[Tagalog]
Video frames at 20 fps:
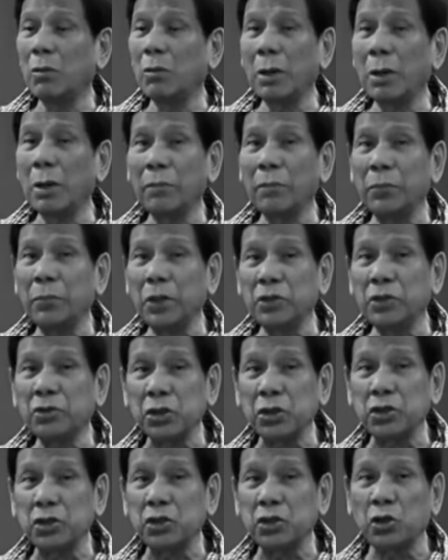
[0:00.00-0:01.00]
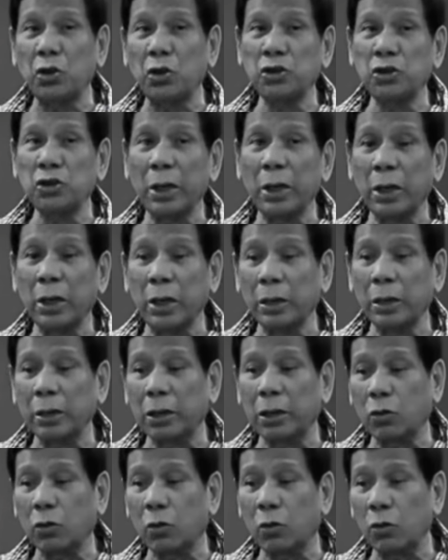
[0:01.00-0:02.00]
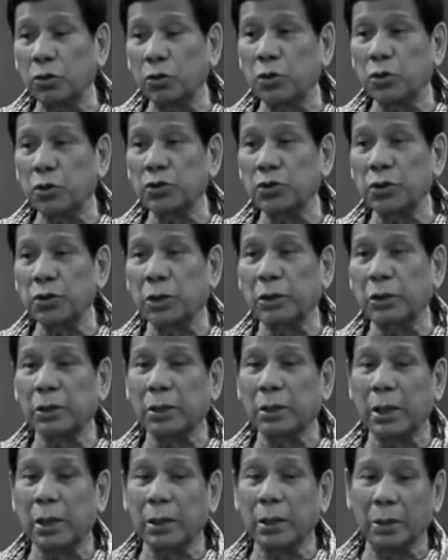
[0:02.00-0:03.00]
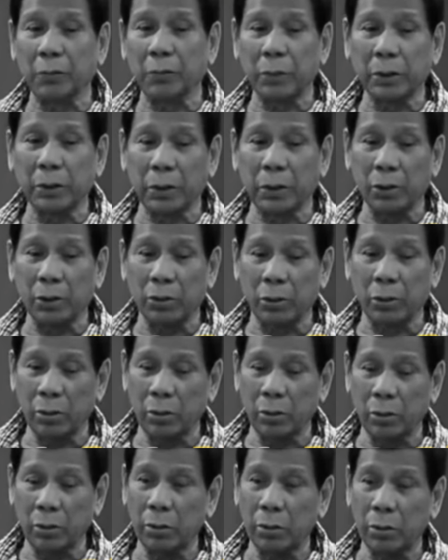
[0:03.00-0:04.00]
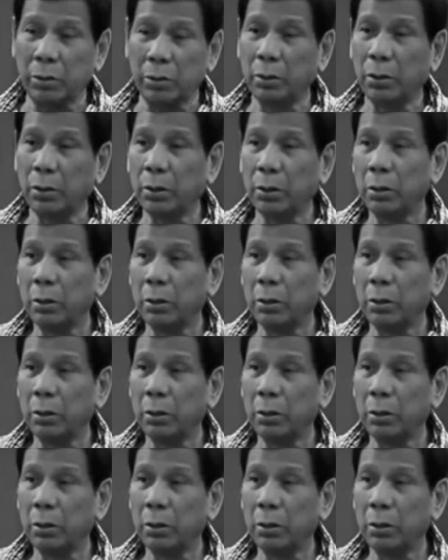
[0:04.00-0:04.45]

Dalawang beses yon sa Agriculture Secretary pati yung